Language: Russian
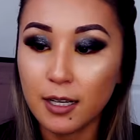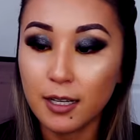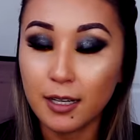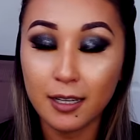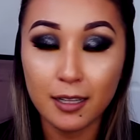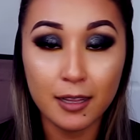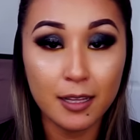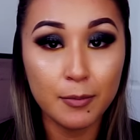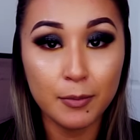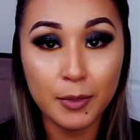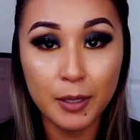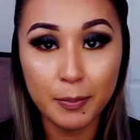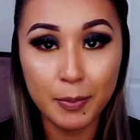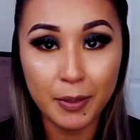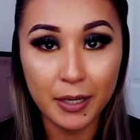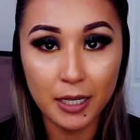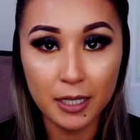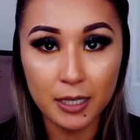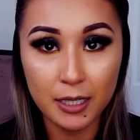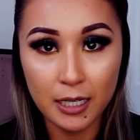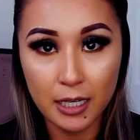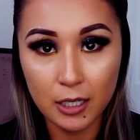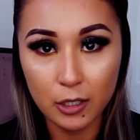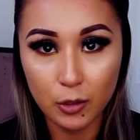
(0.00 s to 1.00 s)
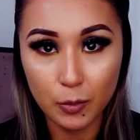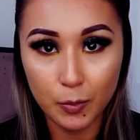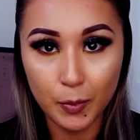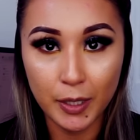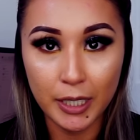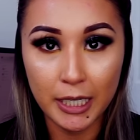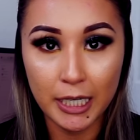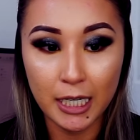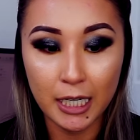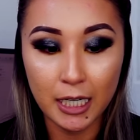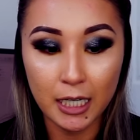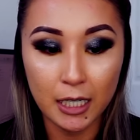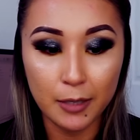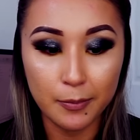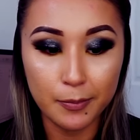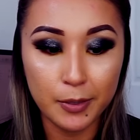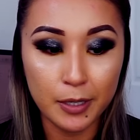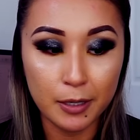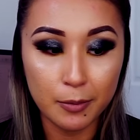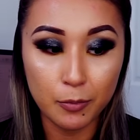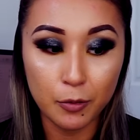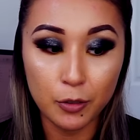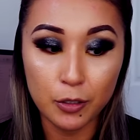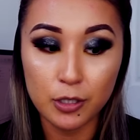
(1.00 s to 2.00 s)
Когда мы по контракту проехали по
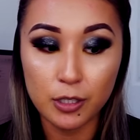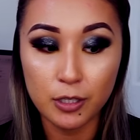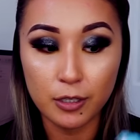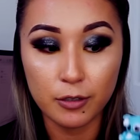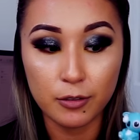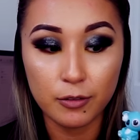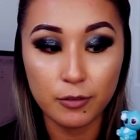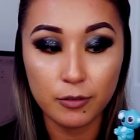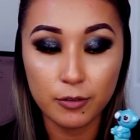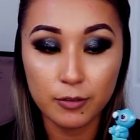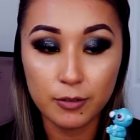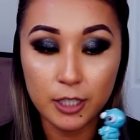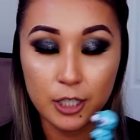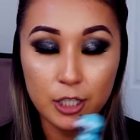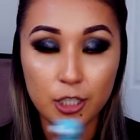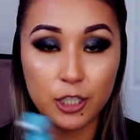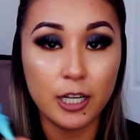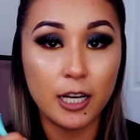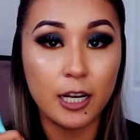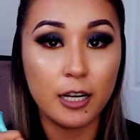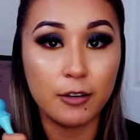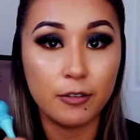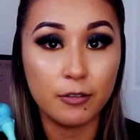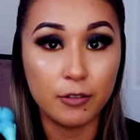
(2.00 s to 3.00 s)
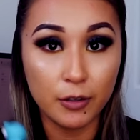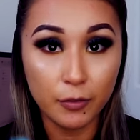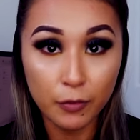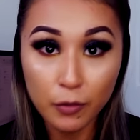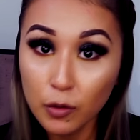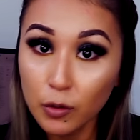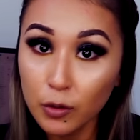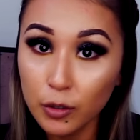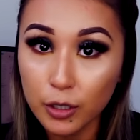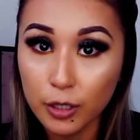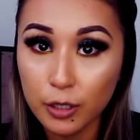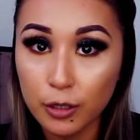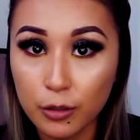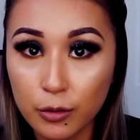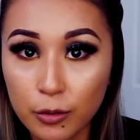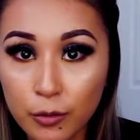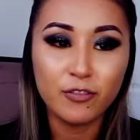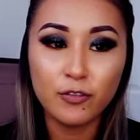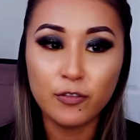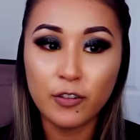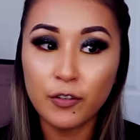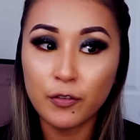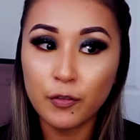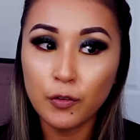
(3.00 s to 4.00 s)
работе вначале во Флориду,
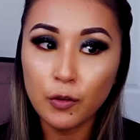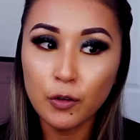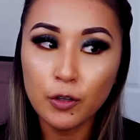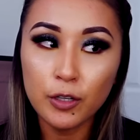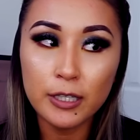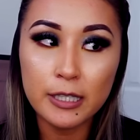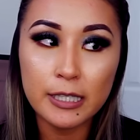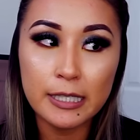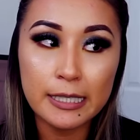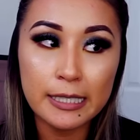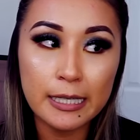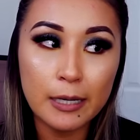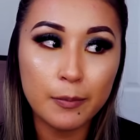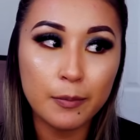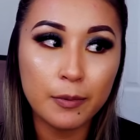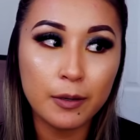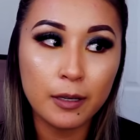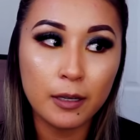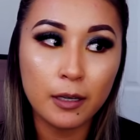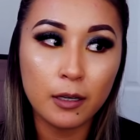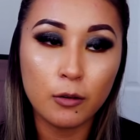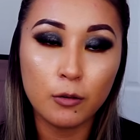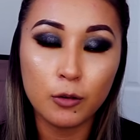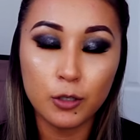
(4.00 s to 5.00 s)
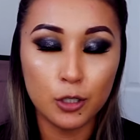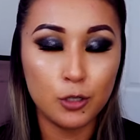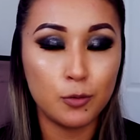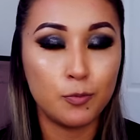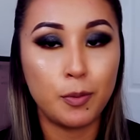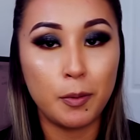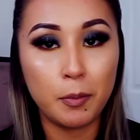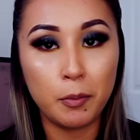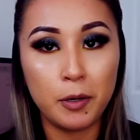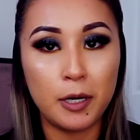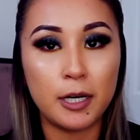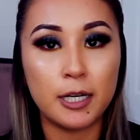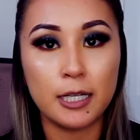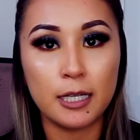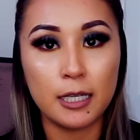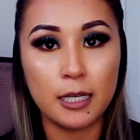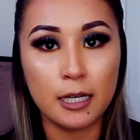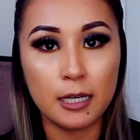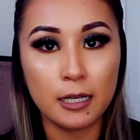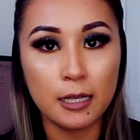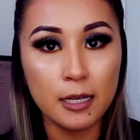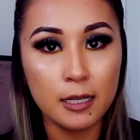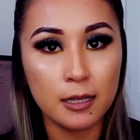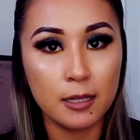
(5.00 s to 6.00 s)
во Флориде самые очень популярные
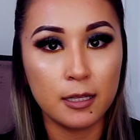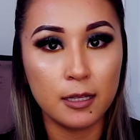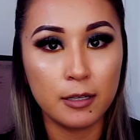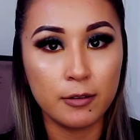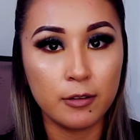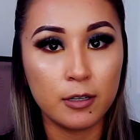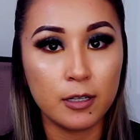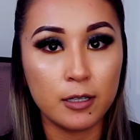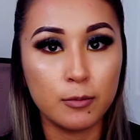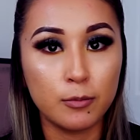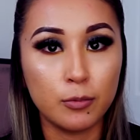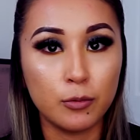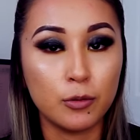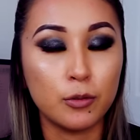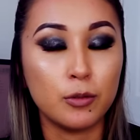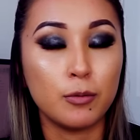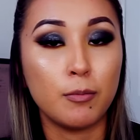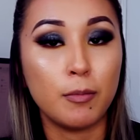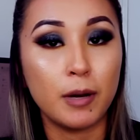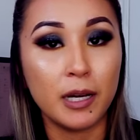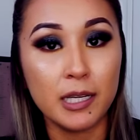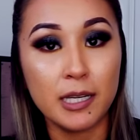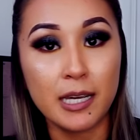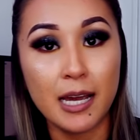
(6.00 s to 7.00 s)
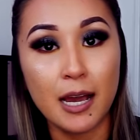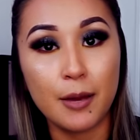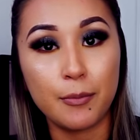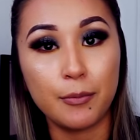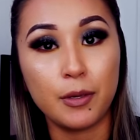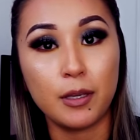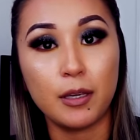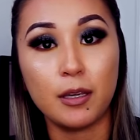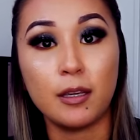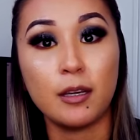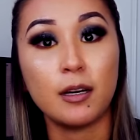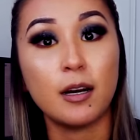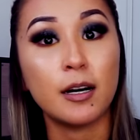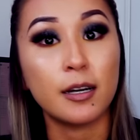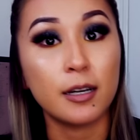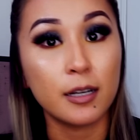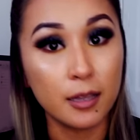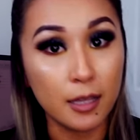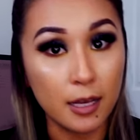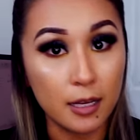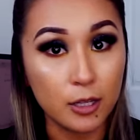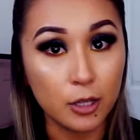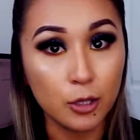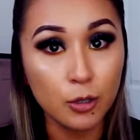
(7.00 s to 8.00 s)
города, это, наверное, будет Майами и
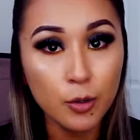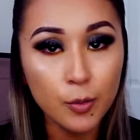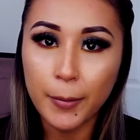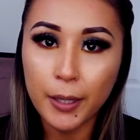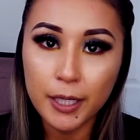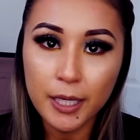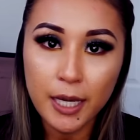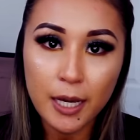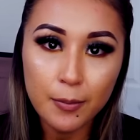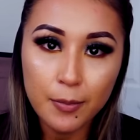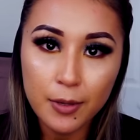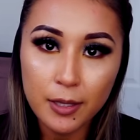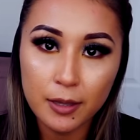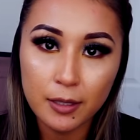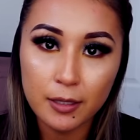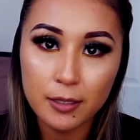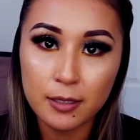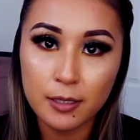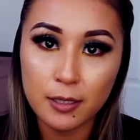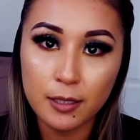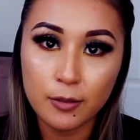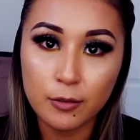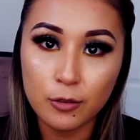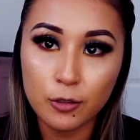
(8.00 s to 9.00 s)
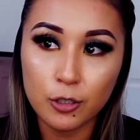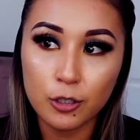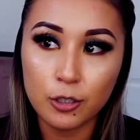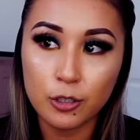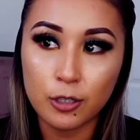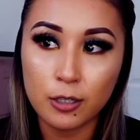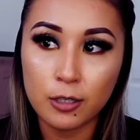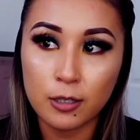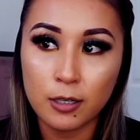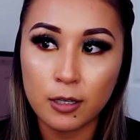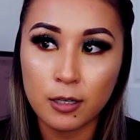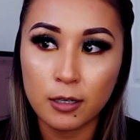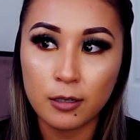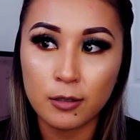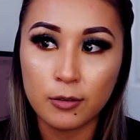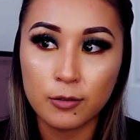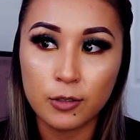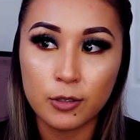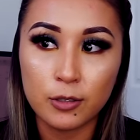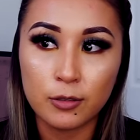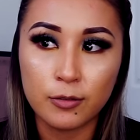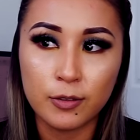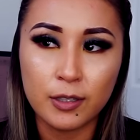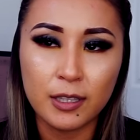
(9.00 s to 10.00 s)
Орландо. Майами это из-за того, что на
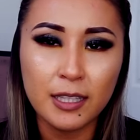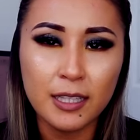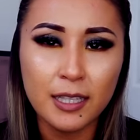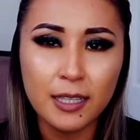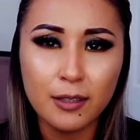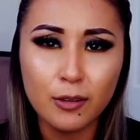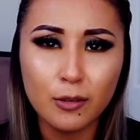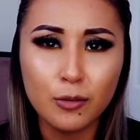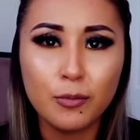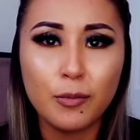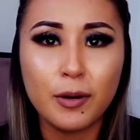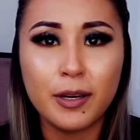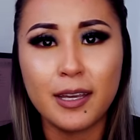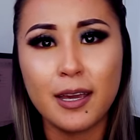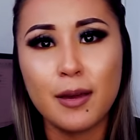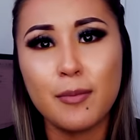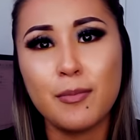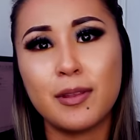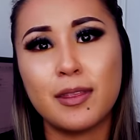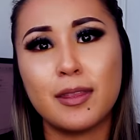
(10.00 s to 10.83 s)
УСВТ, ну, Майами